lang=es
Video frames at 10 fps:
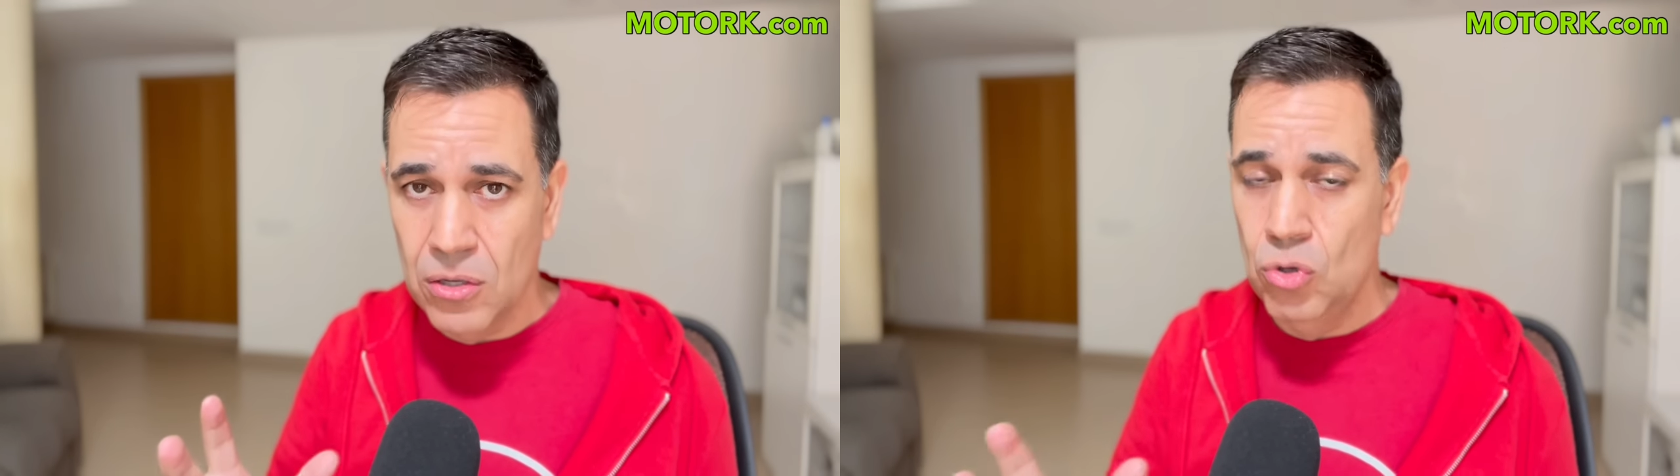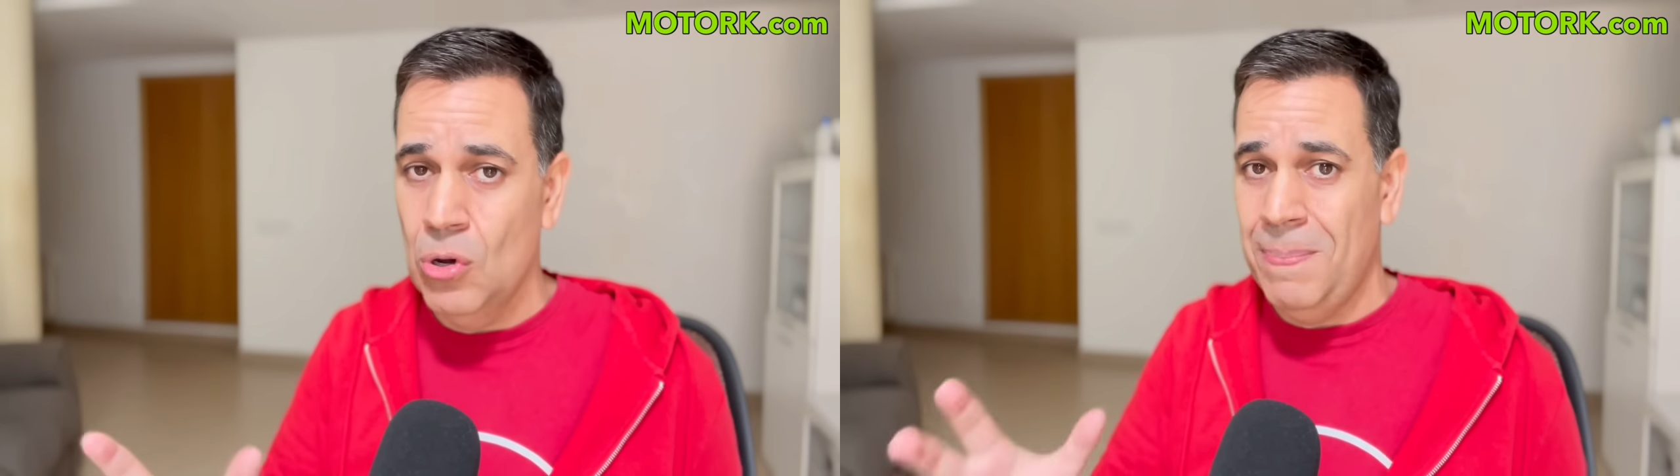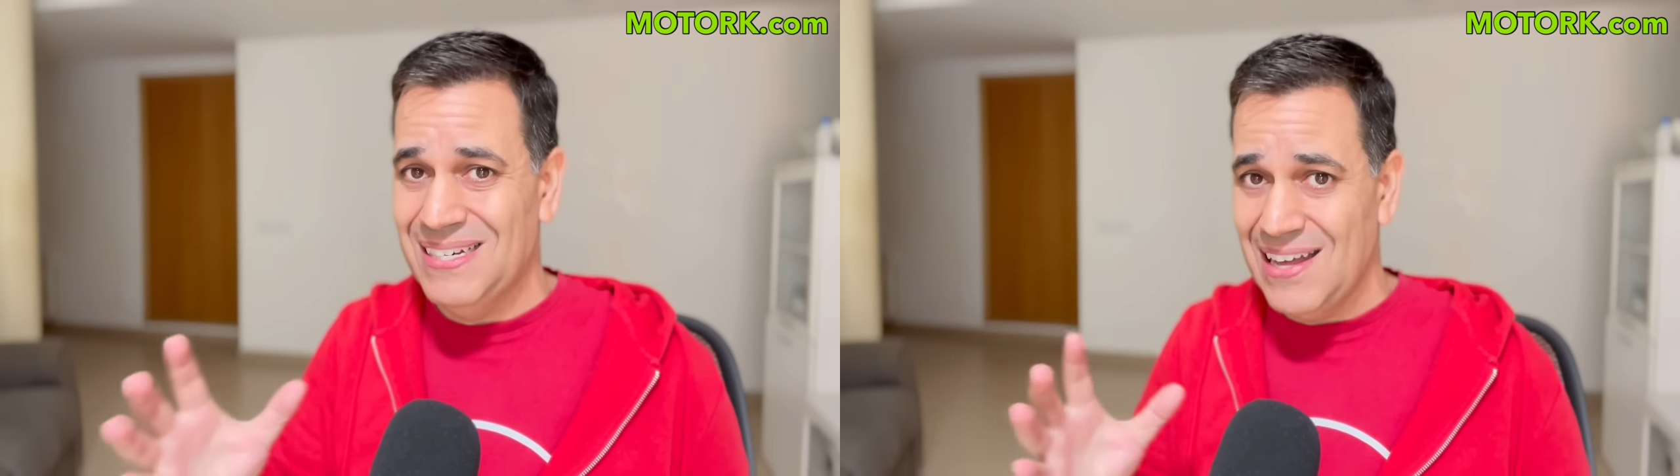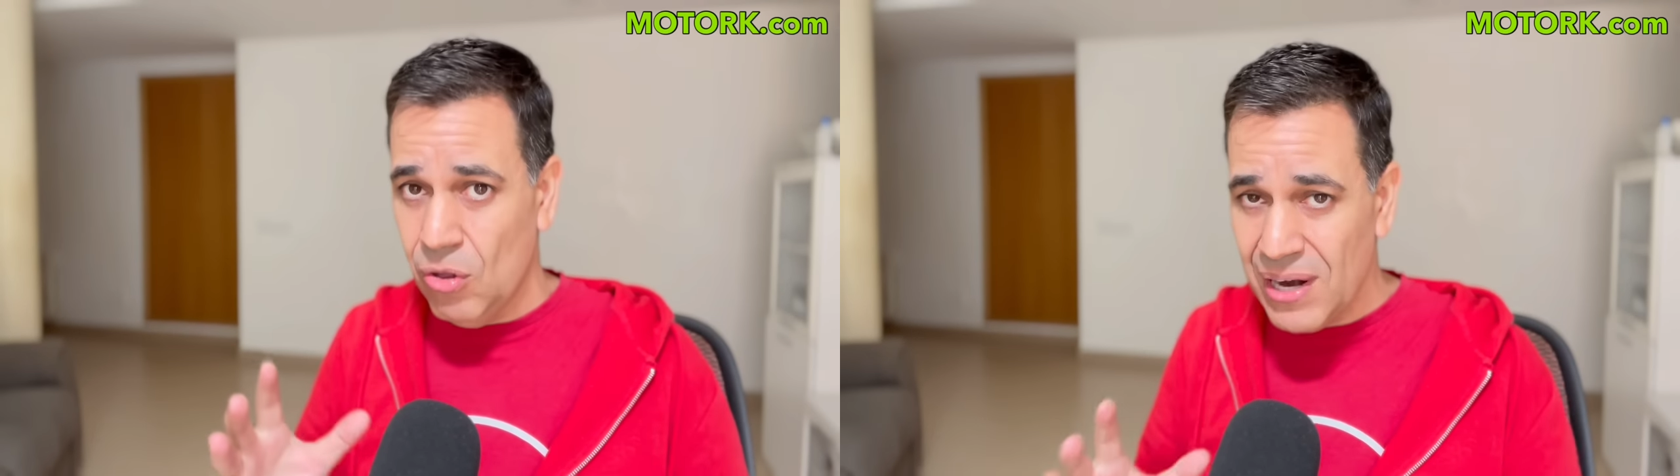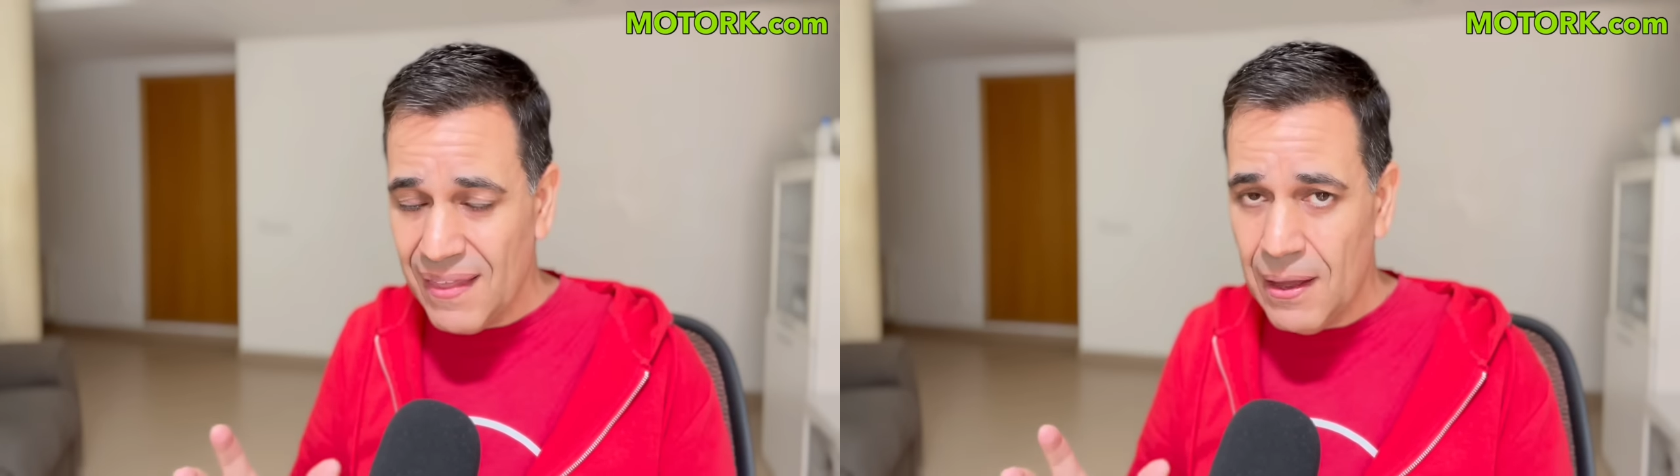no ha
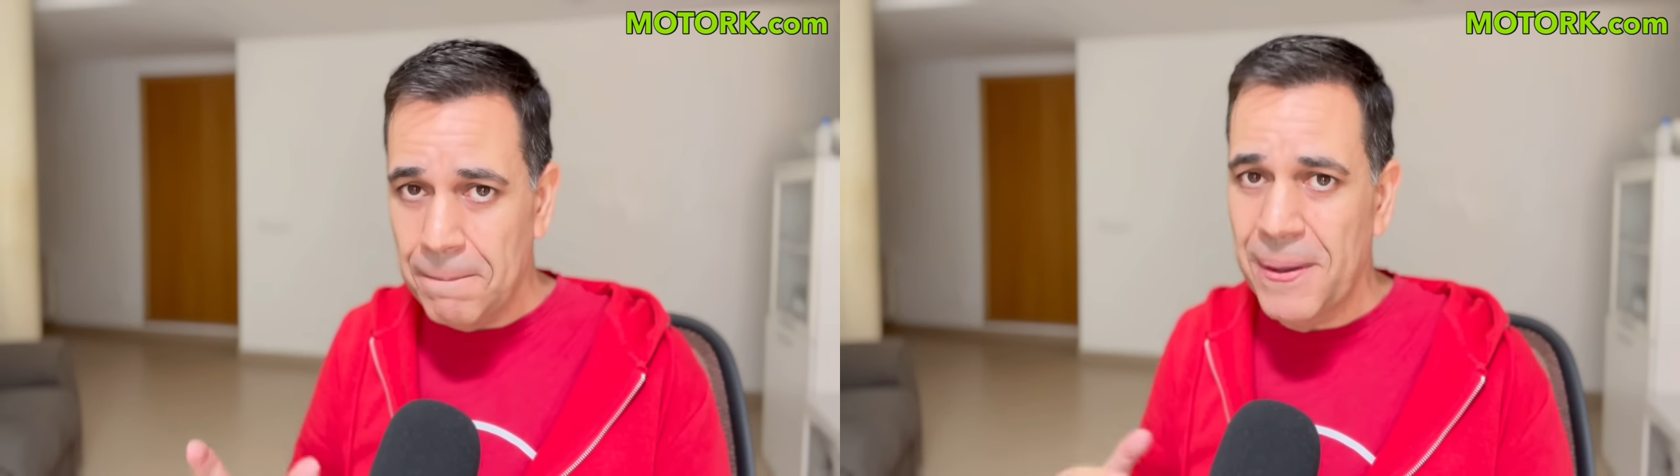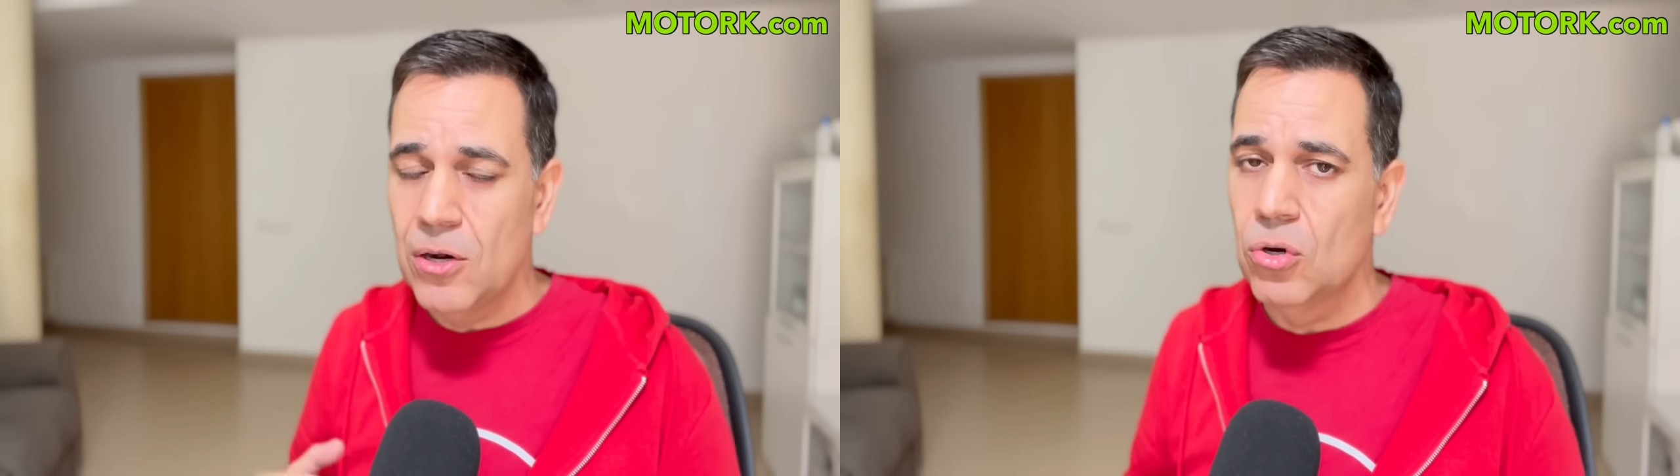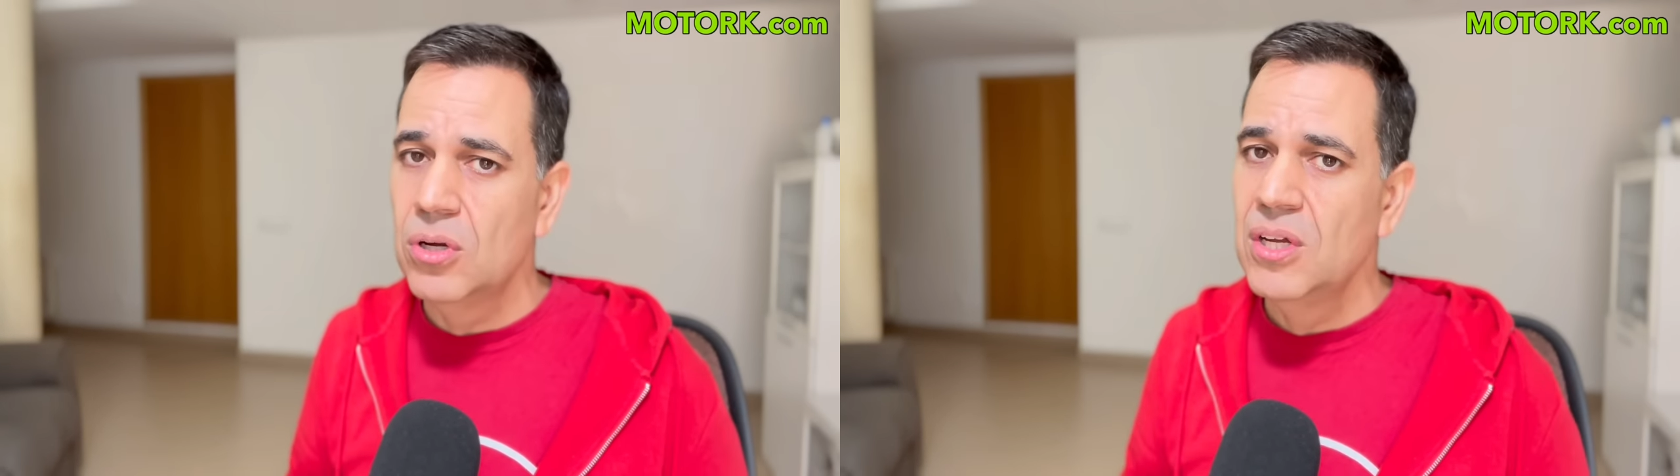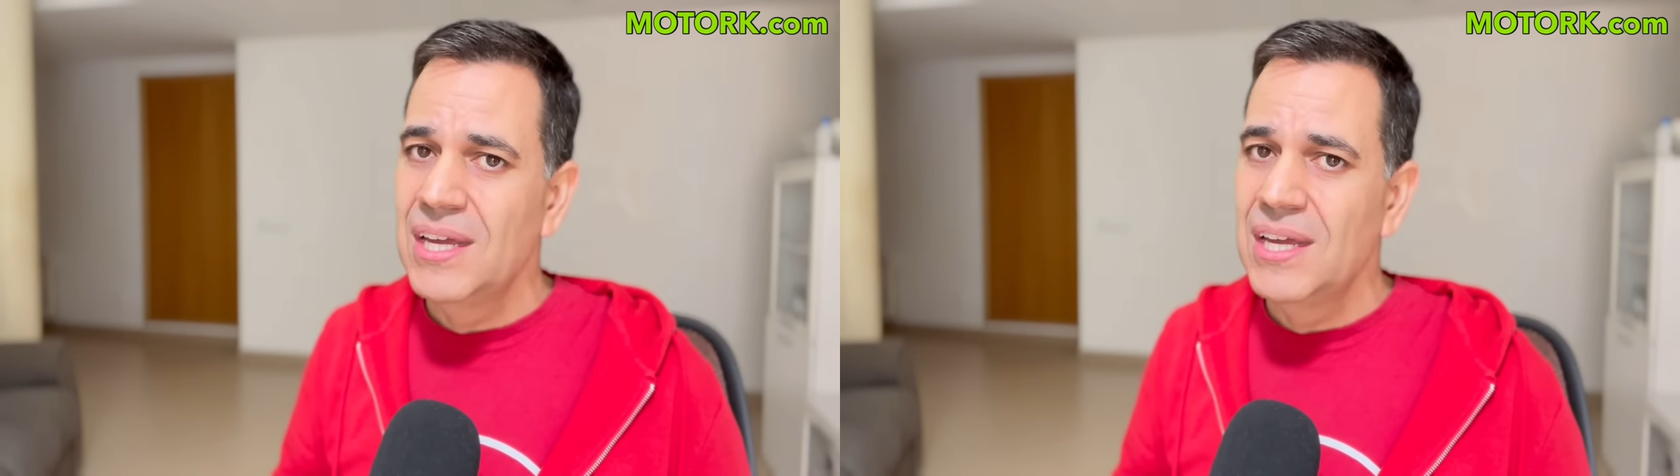pasado nada, pero